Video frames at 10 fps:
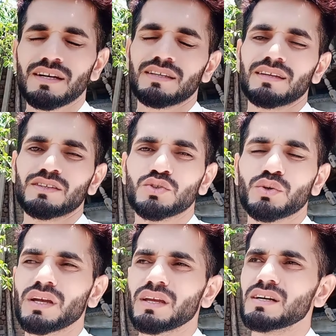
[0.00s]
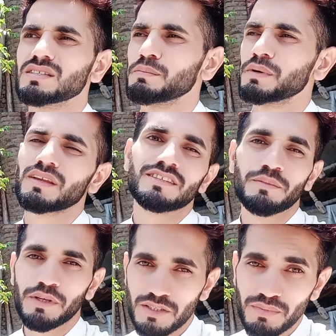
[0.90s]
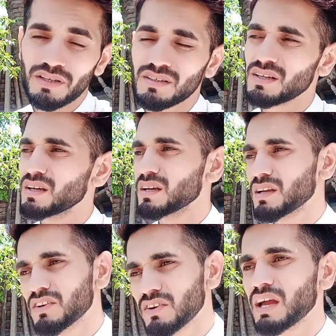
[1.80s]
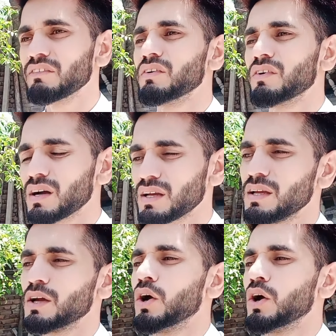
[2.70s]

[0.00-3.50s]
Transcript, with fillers: जाते हैं जो कि यहाँ से 15 से 20 मिनट की ड्राइव है वहाँ की